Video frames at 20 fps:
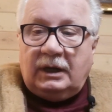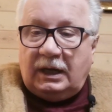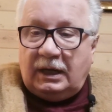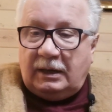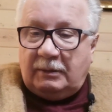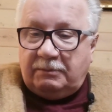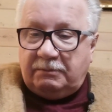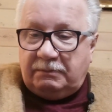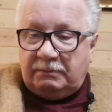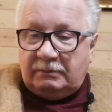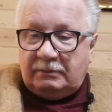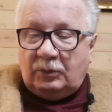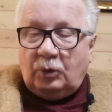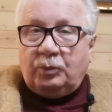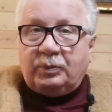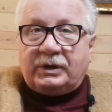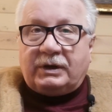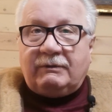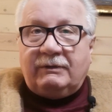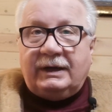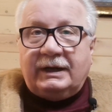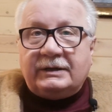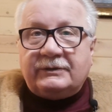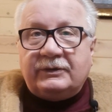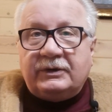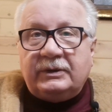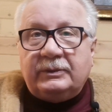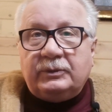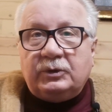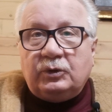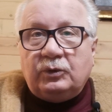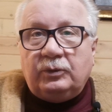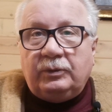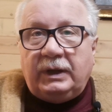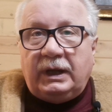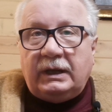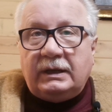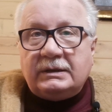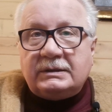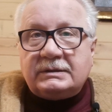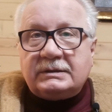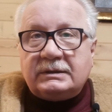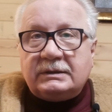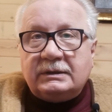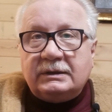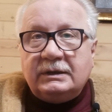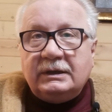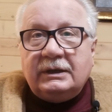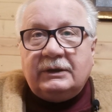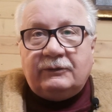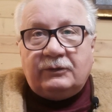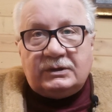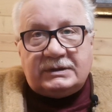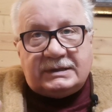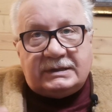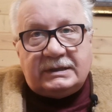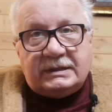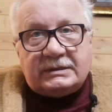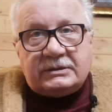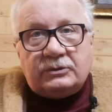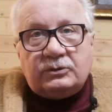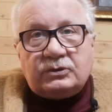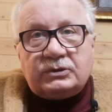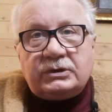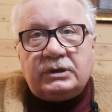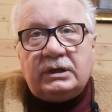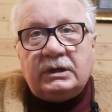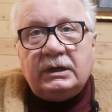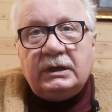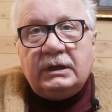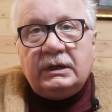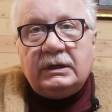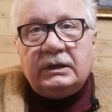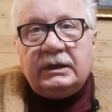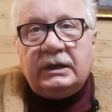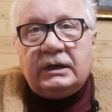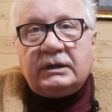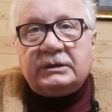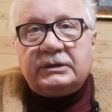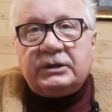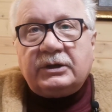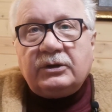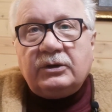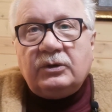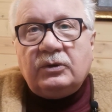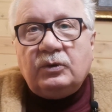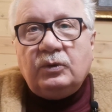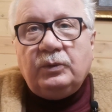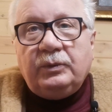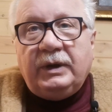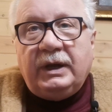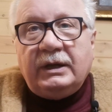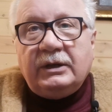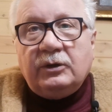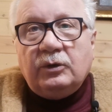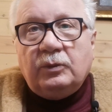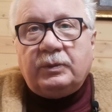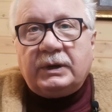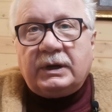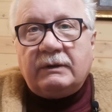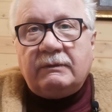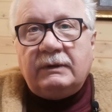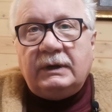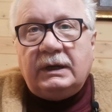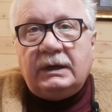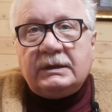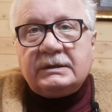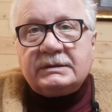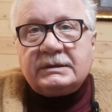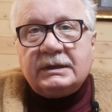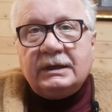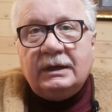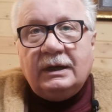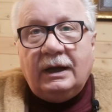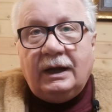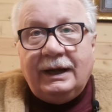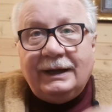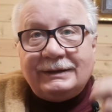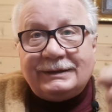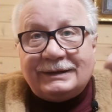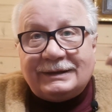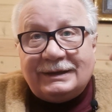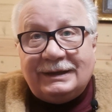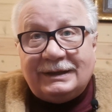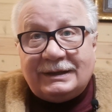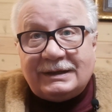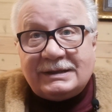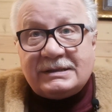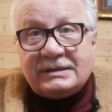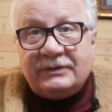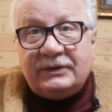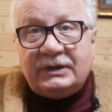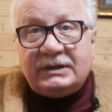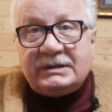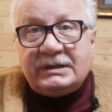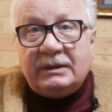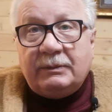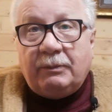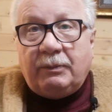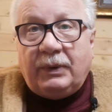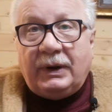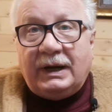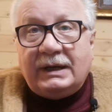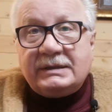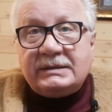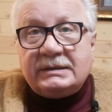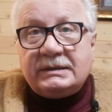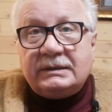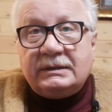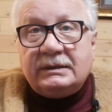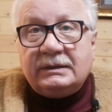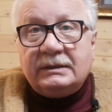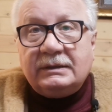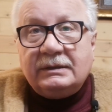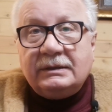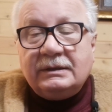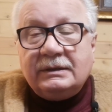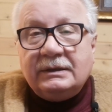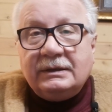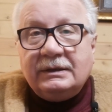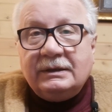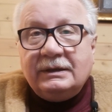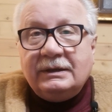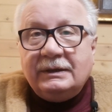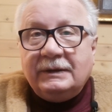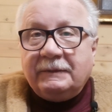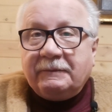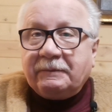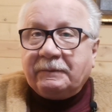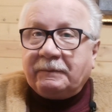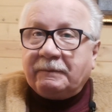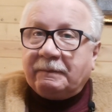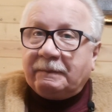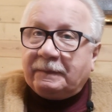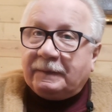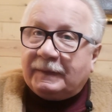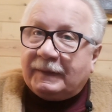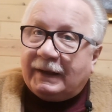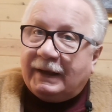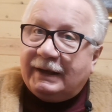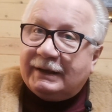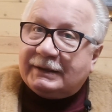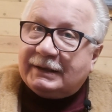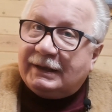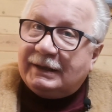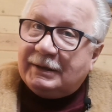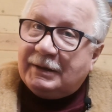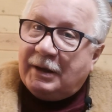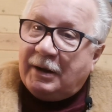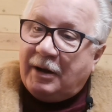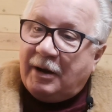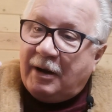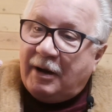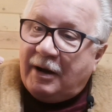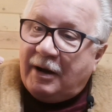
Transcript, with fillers: а управлять вы им не умеете. Вот здесь нужно некоторые умения управлять. Это развитие эмпатии, это